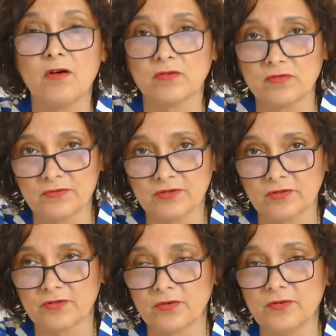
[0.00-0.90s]
rencontre
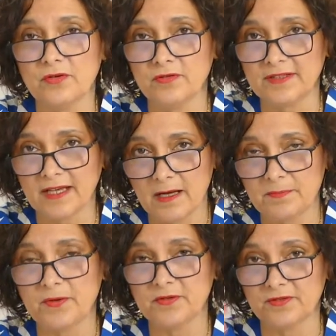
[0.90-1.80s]
entre le
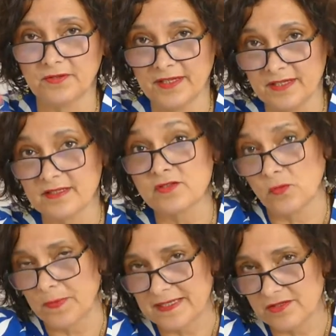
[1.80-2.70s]
thérapeute et
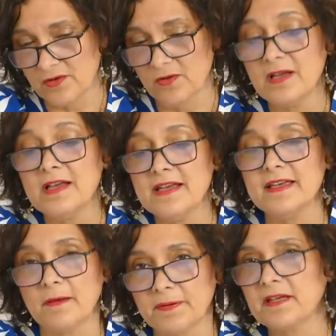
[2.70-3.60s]
son patient,
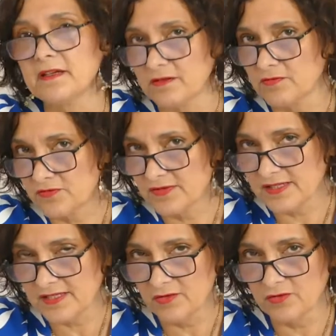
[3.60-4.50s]
et après, comme je vous
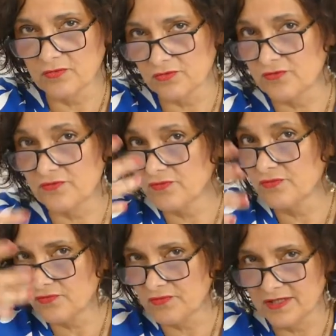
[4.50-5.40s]
ai dit, le conte, je ne
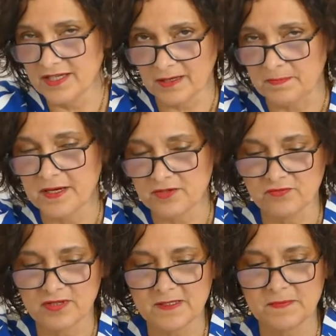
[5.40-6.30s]
vous, le lirai pas, je
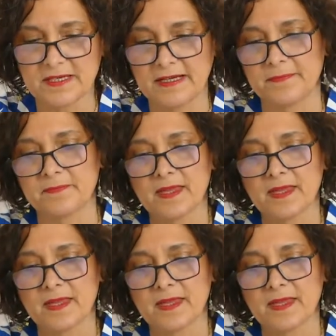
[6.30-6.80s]
vous l'expliquerai.